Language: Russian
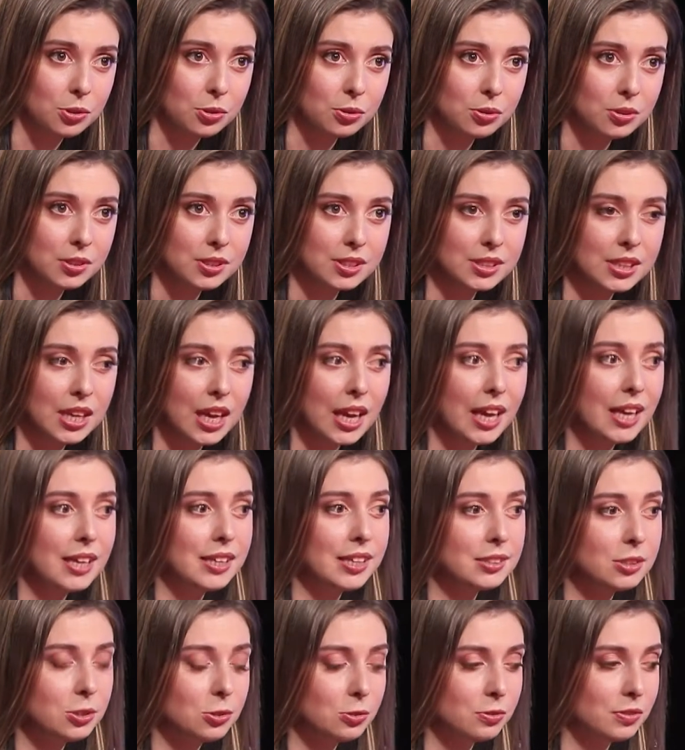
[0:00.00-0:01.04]
То есть,
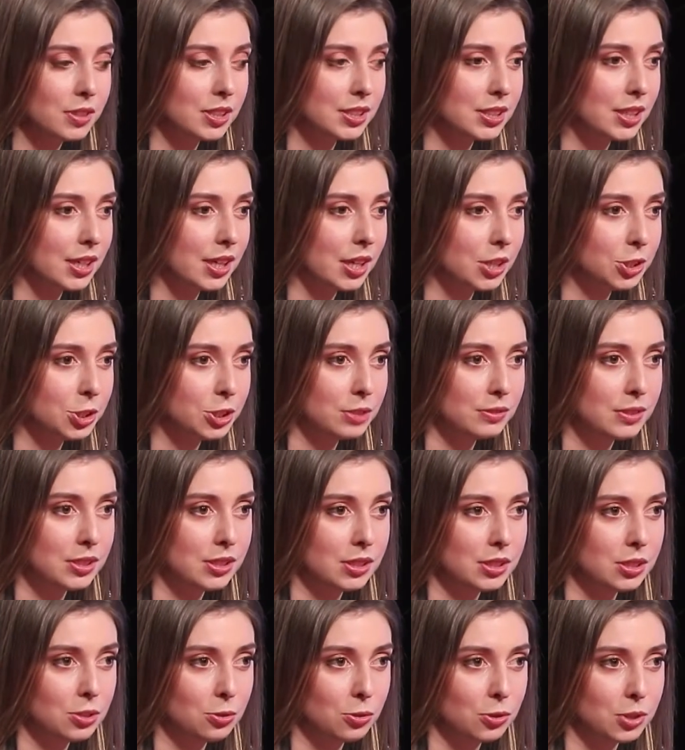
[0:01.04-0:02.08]
если у вас заканчивается
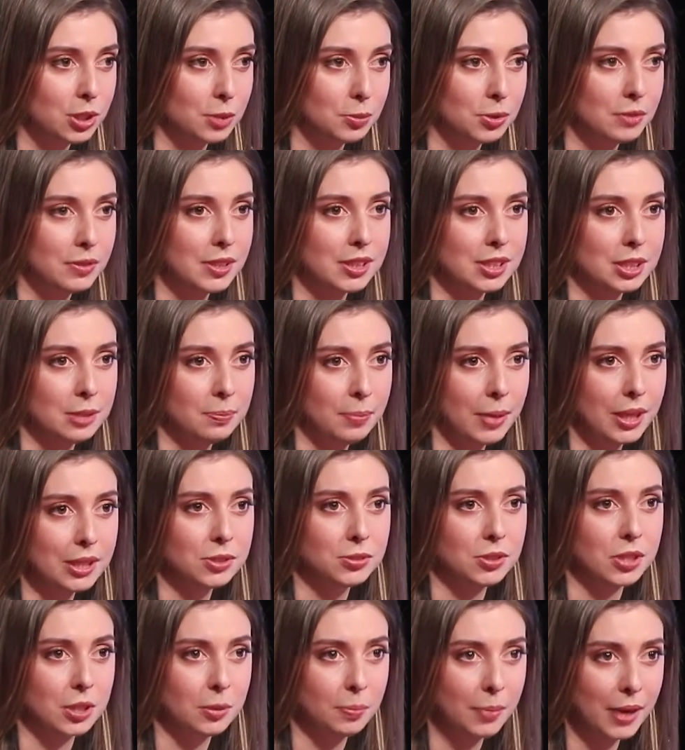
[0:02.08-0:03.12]
срок там
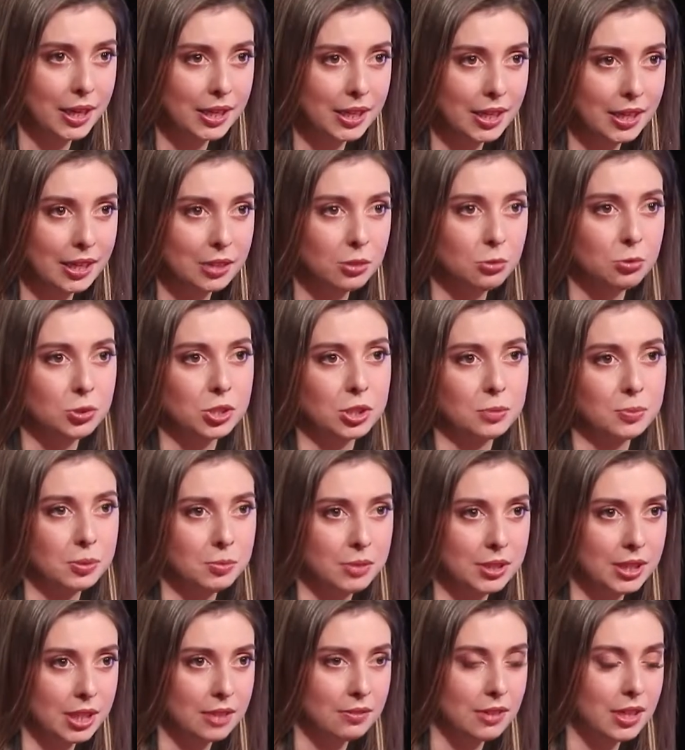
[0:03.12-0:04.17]
25-45 лет, нужно
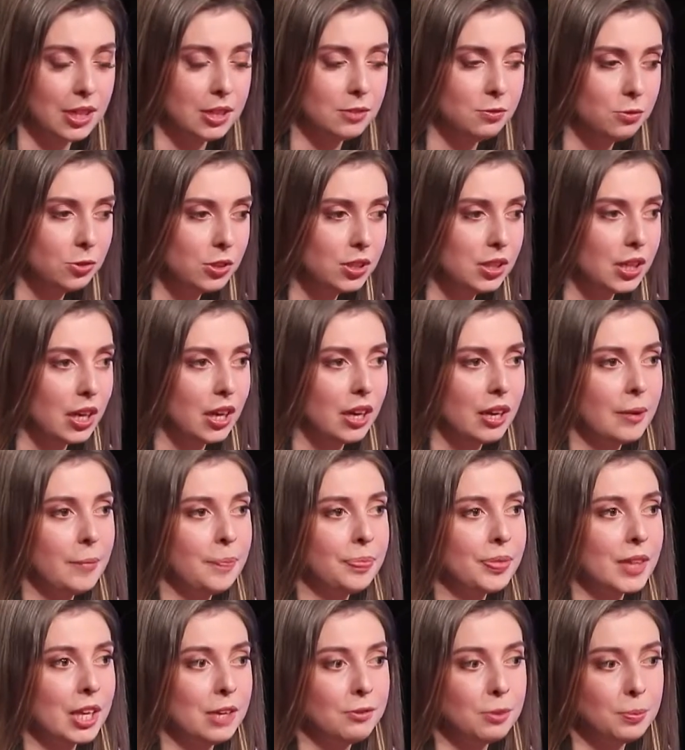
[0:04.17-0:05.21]
поменять клеить фото,
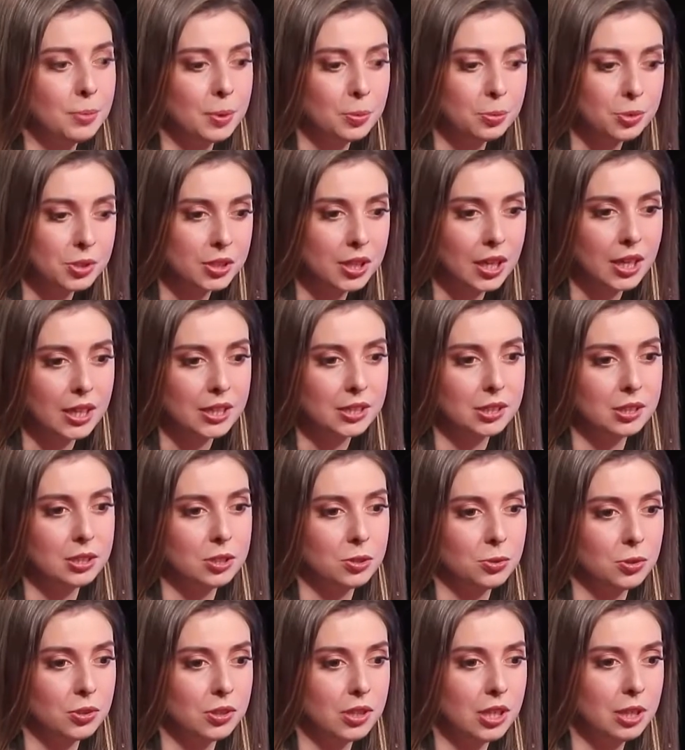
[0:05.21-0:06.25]
и вы пропускаете
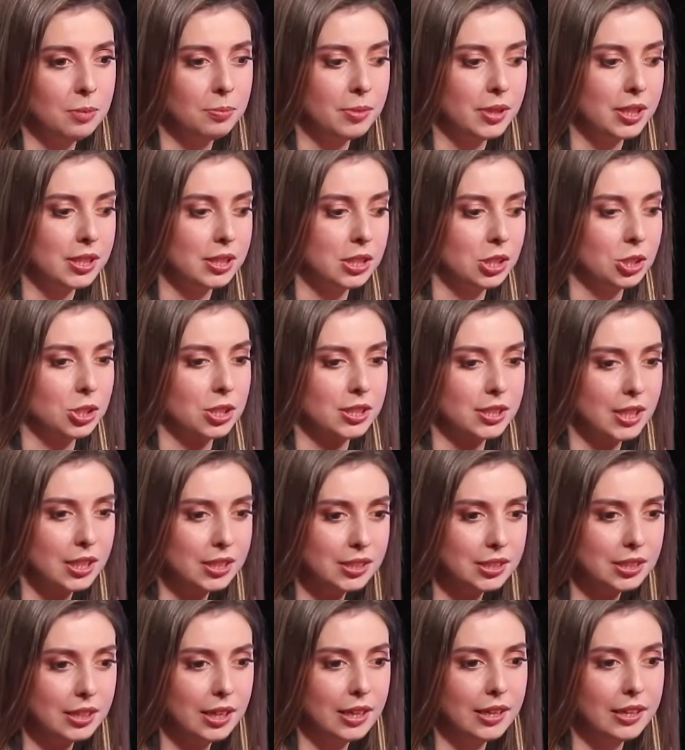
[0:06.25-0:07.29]
срок, либо если
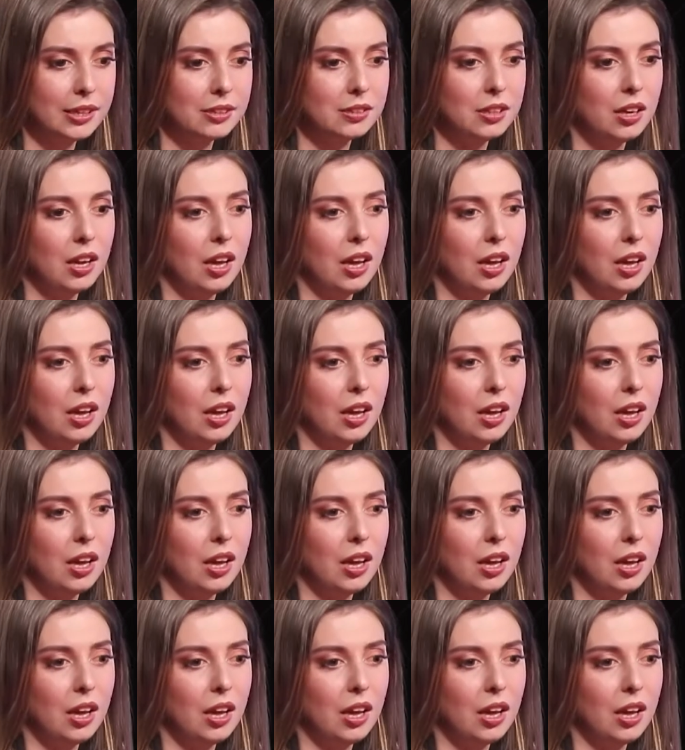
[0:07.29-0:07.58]
16 лет,